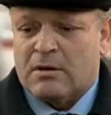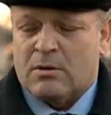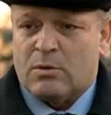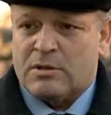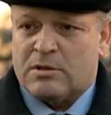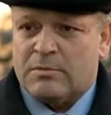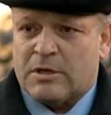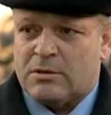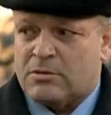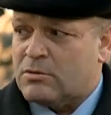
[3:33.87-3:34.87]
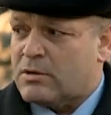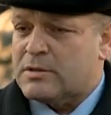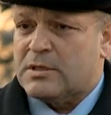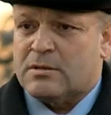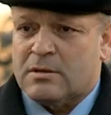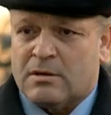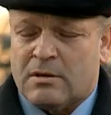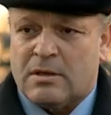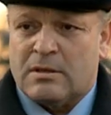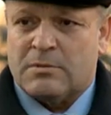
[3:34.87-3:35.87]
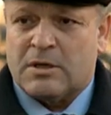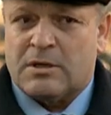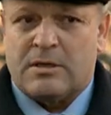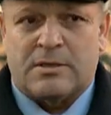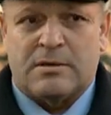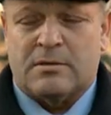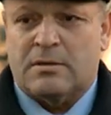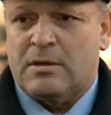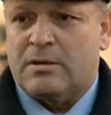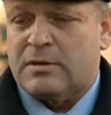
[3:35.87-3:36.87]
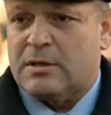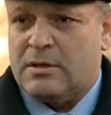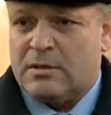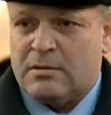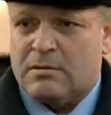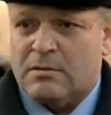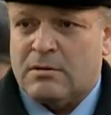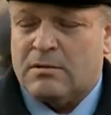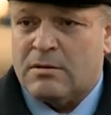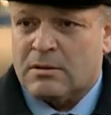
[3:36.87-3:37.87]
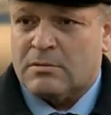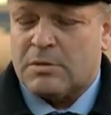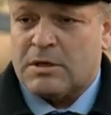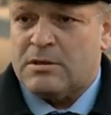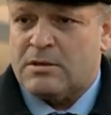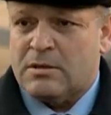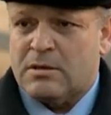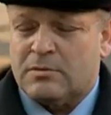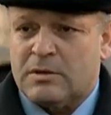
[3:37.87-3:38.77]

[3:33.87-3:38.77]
Улица Маршал Жуков здесь э, рядом находящаяся, на ней воды нет, нет, практически нет